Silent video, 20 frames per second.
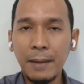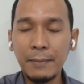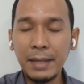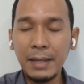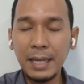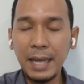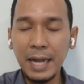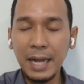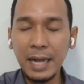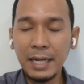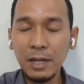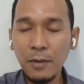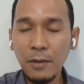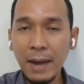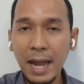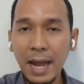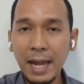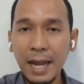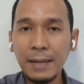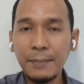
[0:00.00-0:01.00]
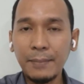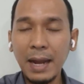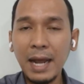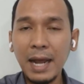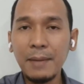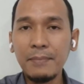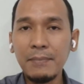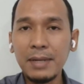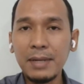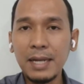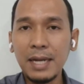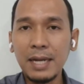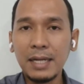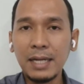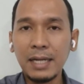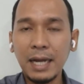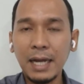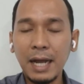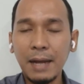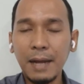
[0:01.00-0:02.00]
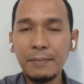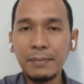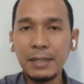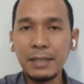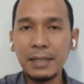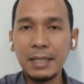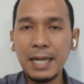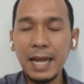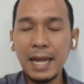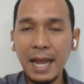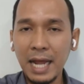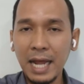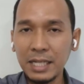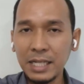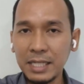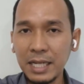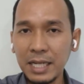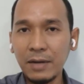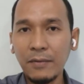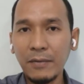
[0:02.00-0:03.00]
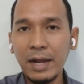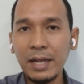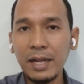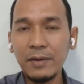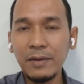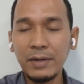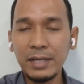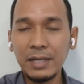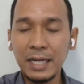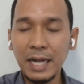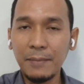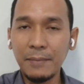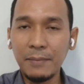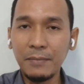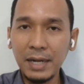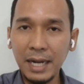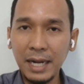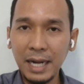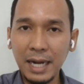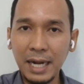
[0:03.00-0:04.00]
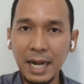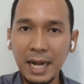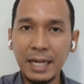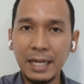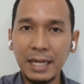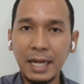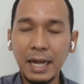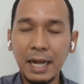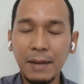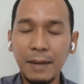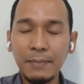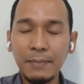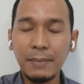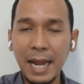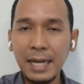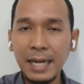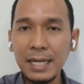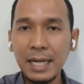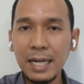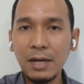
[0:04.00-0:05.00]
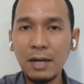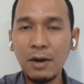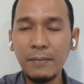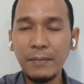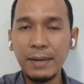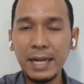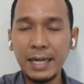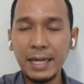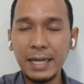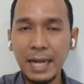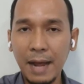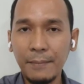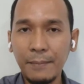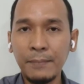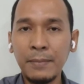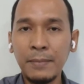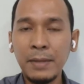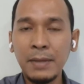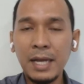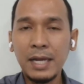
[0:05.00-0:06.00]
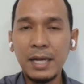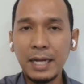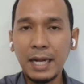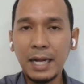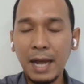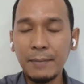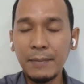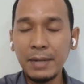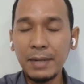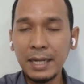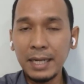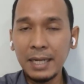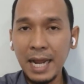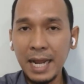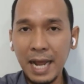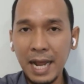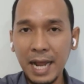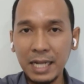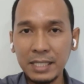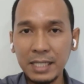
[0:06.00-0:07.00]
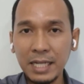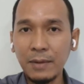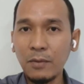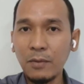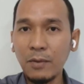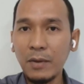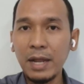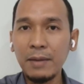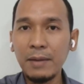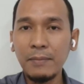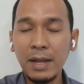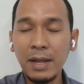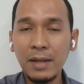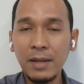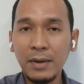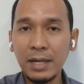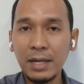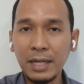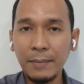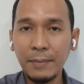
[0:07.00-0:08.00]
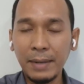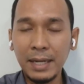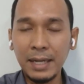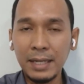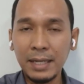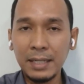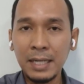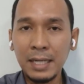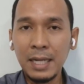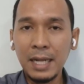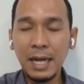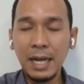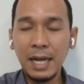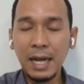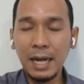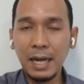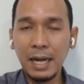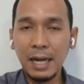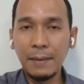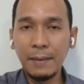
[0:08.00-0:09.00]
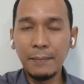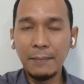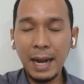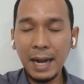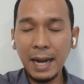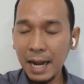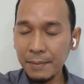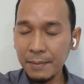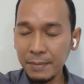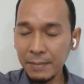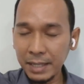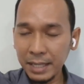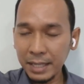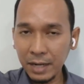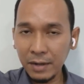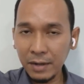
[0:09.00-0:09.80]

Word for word: มีการนโยบายพรรคการเมืองนะครับ ได้หาเสียงไว้ว่าจะทำเรื่องอะไรนะคหลายเรื่องก็ไม่ได้ทำนะครับได้ได้หาเสียงไว้ไม่ว่าจะเป็นพรรคการเมืองใด